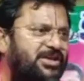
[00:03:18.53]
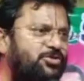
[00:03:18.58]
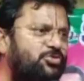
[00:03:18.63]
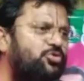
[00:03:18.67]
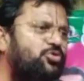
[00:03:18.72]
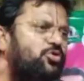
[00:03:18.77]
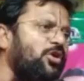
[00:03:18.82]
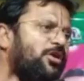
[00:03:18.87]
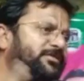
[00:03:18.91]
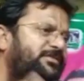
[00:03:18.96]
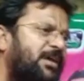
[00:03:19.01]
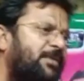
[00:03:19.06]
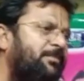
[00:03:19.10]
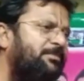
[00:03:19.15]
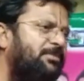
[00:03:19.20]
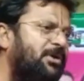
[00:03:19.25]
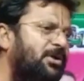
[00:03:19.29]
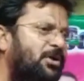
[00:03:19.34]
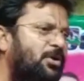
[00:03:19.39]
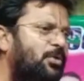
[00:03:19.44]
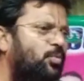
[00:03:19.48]
చదువు కోసం
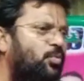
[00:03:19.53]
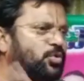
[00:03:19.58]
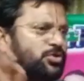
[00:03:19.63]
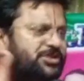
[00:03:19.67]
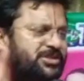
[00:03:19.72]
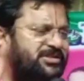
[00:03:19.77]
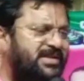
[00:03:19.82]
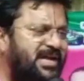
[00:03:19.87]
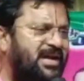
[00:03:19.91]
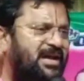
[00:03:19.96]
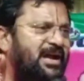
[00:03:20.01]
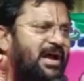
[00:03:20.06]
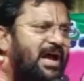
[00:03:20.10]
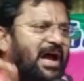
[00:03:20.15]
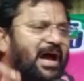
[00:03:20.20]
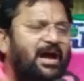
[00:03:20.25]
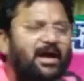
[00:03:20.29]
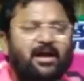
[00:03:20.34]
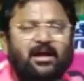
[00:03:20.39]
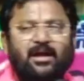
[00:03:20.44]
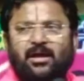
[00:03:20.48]
ఉచితంగా
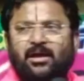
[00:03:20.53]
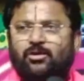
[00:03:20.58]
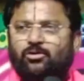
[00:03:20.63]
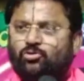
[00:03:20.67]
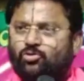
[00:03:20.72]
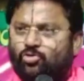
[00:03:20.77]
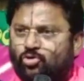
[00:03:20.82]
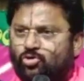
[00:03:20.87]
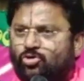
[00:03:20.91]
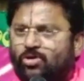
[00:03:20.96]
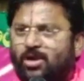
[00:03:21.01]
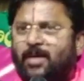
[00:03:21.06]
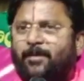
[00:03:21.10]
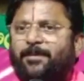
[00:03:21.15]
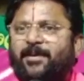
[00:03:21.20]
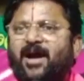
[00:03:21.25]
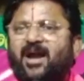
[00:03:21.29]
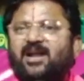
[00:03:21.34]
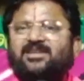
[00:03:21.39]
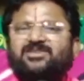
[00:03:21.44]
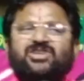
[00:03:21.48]
గురుకుల
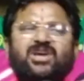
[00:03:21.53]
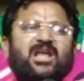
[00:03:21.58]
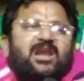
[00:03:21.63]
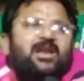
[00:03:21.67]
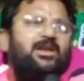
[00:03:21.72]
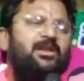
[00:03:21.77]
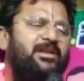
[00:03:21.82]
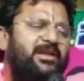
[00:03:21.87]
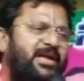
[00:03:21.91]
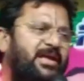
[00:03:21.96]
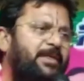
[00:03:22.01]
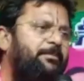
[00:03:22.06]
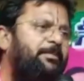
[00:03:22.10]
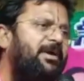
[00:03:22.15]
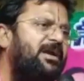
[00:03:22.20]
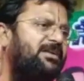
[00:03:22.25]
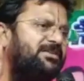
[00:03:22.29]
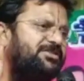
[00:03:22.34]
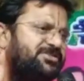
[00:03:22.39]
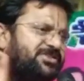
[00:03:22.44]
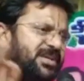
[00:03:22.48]
పాఠశాలను
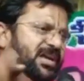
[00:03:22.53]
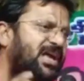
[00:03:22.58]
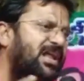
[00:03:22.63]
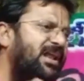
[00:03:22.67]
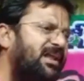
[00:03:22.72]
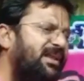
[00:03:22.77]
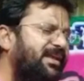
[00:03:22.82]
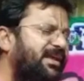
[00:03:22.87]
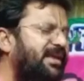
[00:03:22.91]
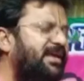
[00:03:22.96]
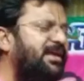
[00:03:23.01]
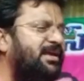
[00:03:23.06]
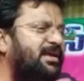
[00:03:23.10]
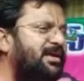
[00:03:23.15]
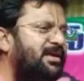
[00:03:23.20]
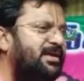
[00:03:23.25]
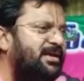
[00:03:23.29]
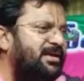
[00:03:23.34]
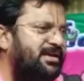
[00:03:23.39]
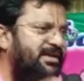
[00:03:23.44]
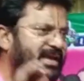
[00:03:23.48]
ఏర్పాటు చేయాలని
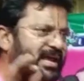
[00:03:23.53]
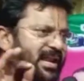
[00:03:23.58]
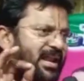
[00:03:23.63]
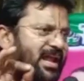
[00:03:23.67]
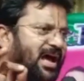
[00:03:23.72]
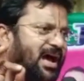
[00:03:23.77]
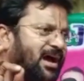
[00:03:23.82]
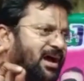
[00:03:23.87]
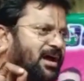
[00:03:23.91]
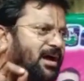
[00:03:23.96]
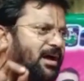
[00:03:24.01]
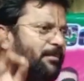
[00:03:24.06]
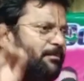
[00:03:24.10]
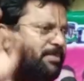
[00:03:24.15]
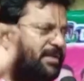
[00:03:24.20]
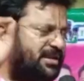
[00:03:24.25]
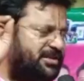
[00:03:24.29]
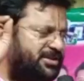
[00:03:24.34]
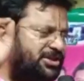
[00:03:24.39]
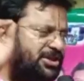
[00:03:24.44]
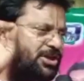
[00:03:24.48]
ఇలా
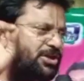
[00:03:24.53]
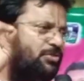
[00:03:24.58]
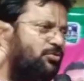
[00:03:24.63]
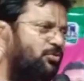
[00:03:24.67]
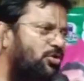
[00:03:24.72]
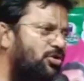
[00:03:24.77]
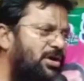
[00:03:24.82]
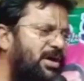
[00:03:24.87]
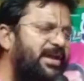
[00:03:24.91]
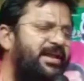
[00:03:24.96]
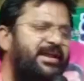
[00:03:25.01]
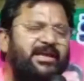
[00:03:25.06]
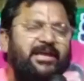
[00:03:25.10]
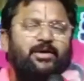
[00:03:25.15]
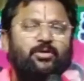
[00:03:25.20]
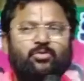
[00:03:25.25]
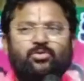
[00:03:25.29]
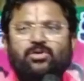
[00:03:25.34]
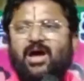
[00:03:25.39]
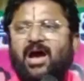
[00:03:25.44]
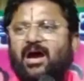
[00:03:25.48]
ప్రతి ఒక్కరికి
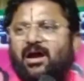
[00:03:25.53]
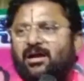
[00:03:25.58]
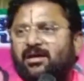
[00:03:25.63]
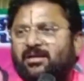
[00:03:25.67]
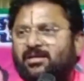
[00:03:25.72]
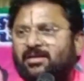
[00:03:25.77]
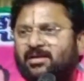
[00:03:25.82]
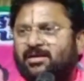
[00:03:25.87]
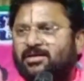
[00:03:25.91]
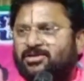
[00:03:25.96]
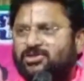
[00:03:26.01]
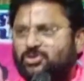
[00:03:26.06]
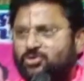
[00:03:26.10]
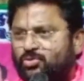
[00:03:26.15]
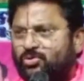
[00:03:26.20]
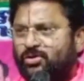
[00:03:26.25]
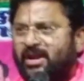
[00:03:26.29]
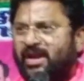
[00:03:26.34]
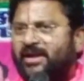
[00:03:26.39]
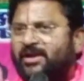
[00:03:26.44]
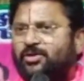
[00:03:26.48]
కూడా
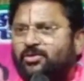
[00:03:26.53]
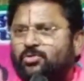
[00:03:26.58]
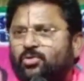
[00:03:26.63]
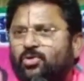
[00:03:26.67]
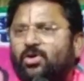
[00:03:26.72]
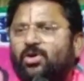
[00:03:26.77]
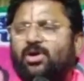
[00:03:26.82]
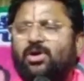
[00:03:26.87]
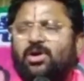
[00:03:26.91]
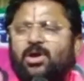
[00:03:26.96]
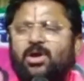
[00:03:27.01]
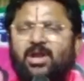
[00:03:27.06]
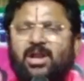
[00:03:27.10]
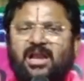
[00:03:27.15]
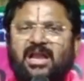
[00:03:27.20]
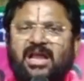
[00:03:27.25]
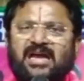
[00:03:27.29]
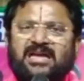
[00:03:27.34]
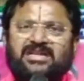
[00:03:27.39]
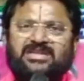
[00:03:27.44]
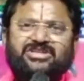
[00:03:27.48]
స్టూడెంట్కు
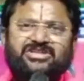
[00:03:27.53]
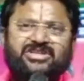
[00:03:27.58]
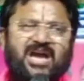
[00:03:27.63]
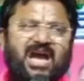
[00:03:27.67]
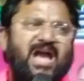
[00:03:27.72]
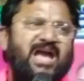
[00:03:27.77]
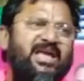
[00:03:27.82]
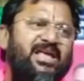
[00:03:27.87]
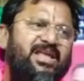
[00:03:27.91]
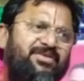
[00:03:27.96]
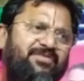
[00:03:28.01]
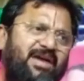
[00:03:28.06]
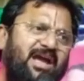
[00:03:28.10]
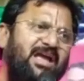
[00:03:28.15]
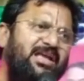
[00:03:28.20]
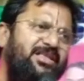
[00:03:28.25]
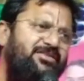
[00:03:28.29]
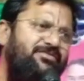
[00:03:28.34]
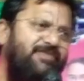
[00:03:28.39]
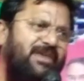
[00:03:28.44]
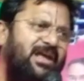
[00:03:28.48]
లక్ష ఇరవై
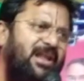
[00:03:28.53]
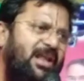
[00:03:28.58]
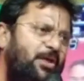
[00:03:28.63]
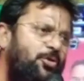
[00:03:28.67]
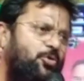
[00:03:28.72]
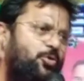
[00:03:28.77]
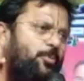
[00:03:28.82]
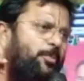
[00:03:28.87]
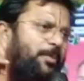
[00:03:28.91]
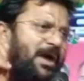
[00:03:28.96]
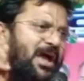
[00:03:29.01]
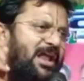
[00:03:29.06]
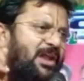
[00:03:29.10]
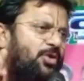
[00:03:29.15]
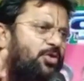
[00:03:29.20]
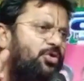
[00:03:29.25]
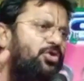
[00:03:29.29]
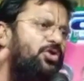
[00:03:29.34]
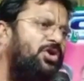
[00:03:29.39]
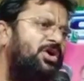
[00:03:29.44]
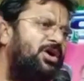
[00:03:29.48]
ఐదు వేల రూపాయలు